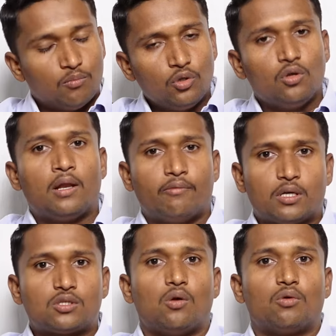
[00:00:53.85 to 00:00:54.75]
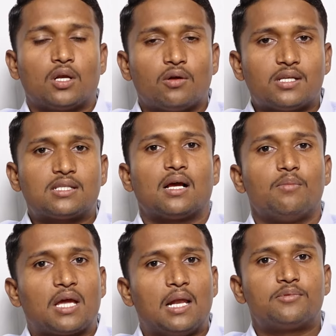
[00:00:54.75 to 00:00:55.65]
ముందు వరుసలో ఉంటాను ఖచ్చితంగా
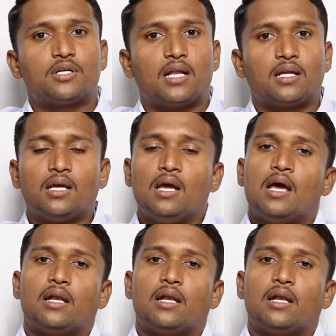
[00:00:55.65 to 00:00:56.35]
మీకు హెల్ప్ చేయడానికి